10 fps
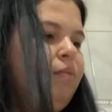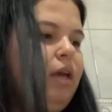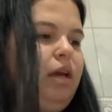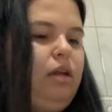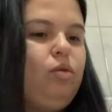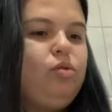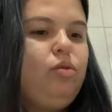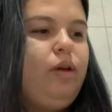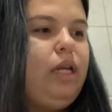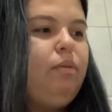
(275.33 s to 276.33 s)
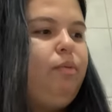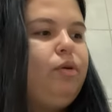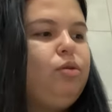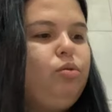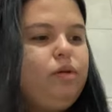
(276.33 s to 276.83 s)
Ela usou ele por
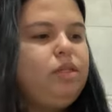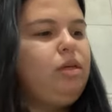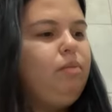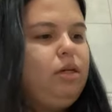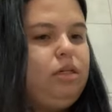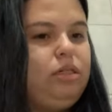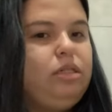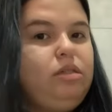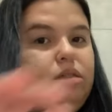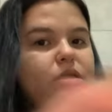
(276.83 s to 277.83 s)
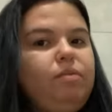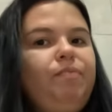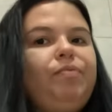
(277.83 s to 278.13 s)
duas semanas.